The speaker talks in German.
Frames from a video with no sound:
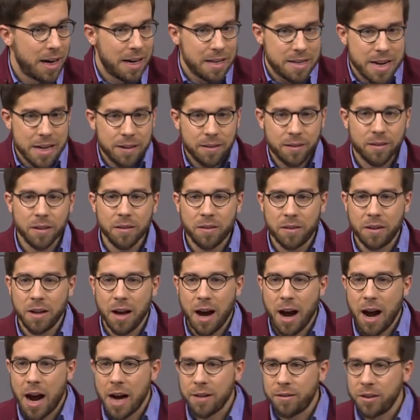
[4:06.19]
Letztes
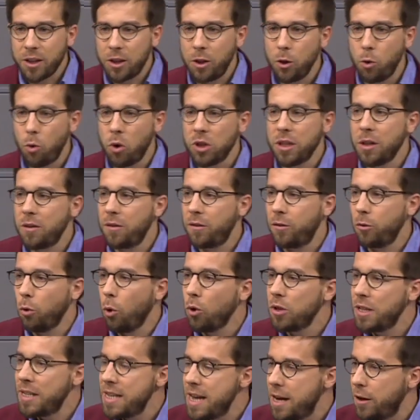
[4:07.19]
Jahr hat sich die
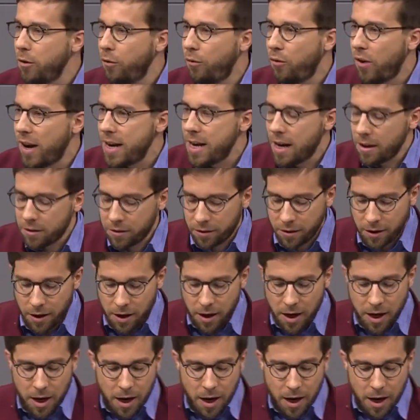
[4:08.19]
Koalition hier gefeiert,